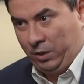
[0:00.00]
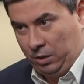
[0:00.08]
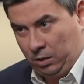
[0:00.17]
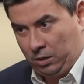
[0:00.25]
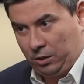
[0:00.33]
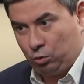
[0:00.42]

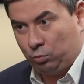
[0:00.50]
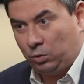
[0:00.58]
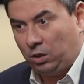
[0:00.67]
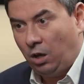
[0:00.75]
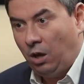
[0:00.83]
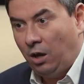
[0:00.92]
моей
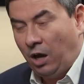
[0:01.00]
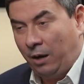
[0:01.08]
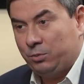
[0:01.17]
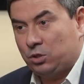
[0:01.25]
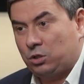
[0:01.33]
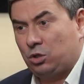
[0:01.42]
экономике. А
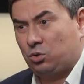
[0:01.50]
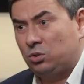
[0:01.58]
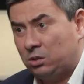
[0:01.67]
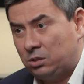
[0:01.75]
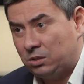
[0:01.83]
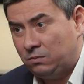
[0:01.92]
мне скажут,
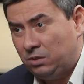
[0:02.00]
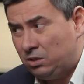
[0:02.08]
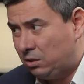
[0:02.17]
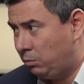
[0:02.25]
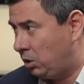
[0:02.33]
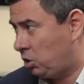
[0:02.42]
нет,
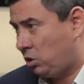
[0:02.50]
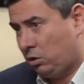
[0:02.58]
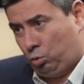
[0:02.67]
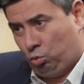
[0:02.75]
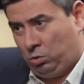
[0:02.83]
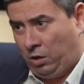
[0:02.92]
извините, мы решили
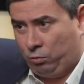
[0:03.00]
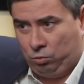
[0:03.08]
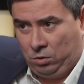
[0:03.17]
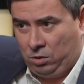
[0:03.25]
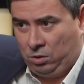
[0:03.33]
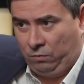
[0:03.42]
туда
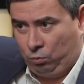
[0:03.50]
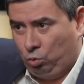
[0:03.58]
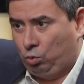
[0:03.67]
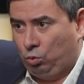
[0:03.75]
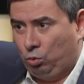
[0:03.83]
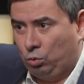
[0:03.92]
вот идти, в
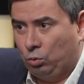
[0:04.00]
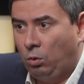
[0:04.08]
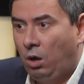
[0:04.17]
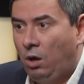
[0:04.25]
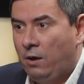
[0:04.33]
ту сторону.